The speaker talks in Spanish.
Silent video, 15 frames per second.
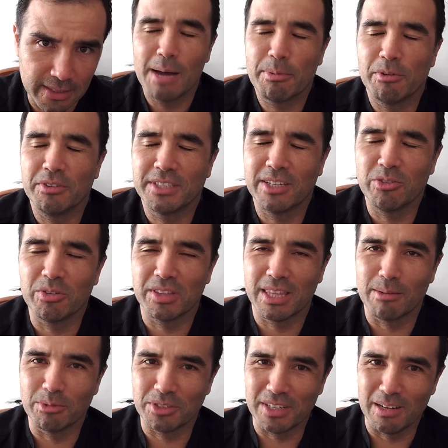aprovechando que
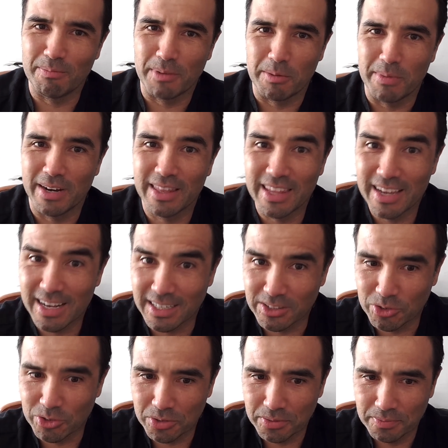estamos en el primer descanso,